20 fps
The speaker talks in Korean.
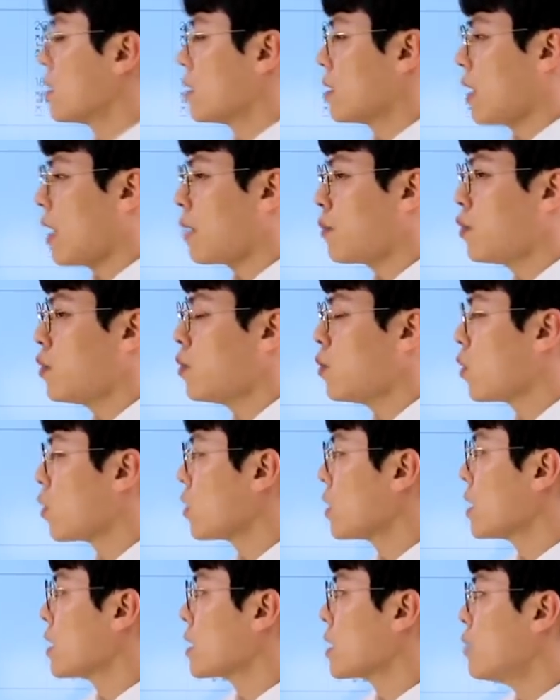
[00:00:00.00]

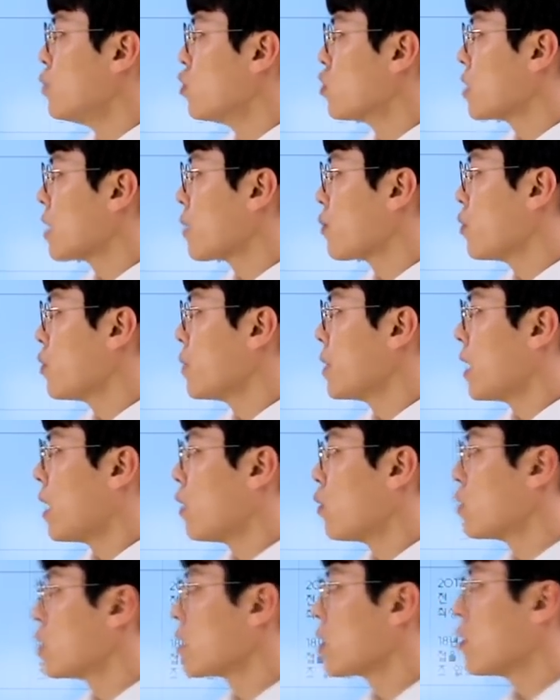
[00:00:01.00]
상품으로는 금융상품이
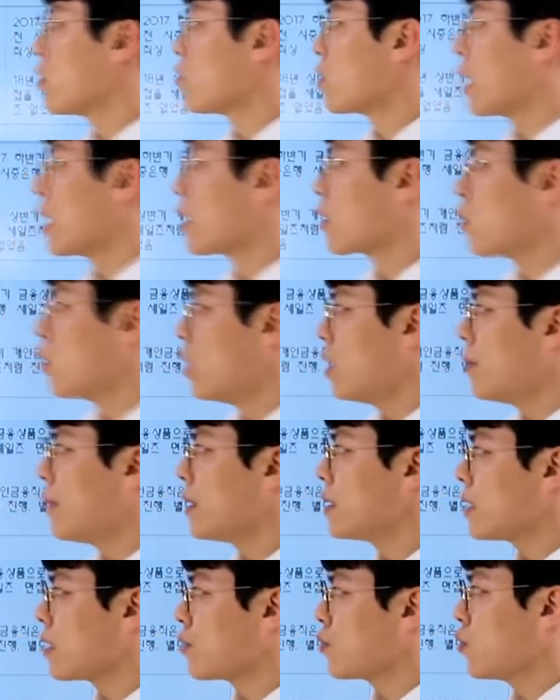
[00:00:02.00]
나오는 경우가 있고
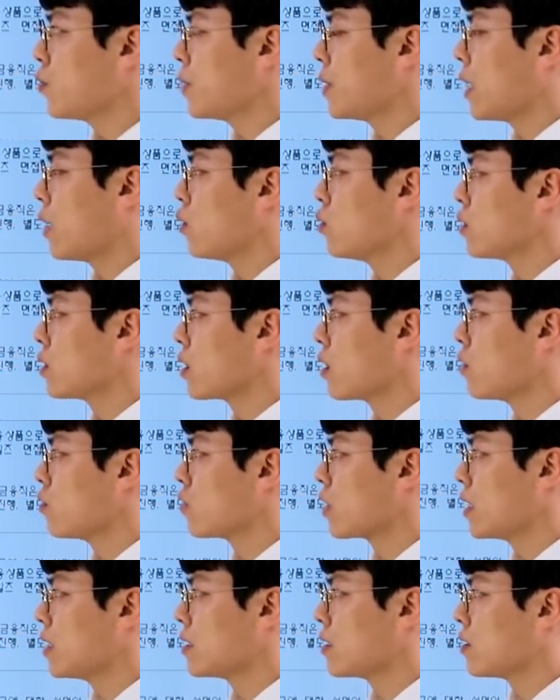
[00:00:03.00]
일반 상품이 나오는
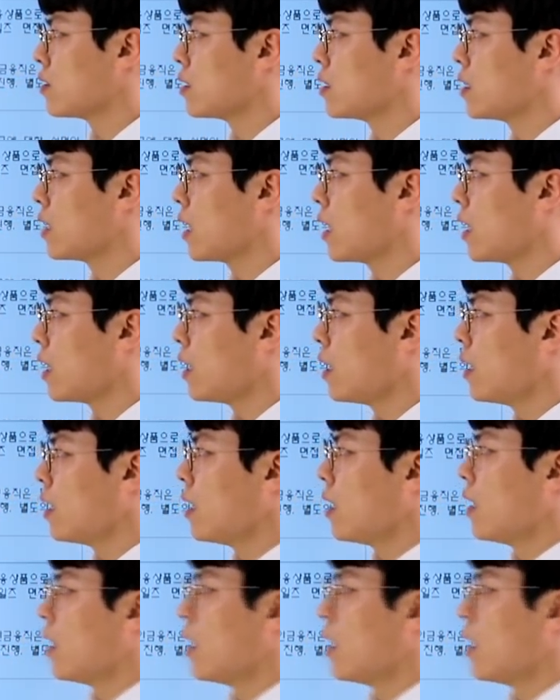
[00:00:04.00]
경우가 있었는데